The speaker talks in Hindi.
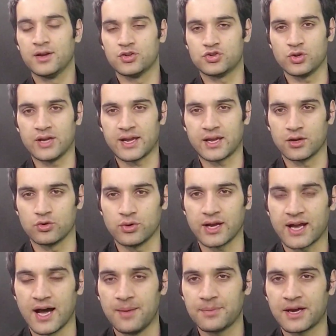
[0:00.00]
जो ये घिनौना
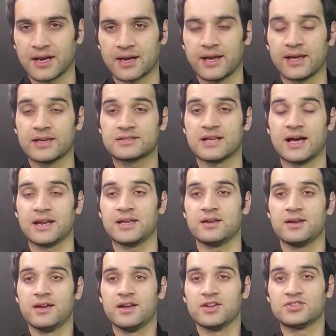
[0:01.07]
काम कर रहा है ये सारी
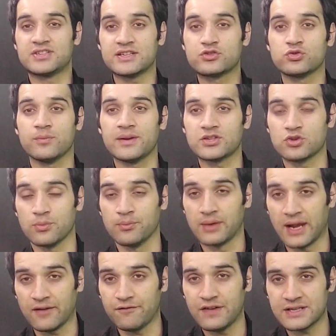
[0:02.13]
चीजों में जो
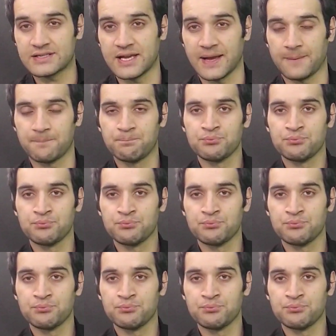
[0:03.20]
मुलविस है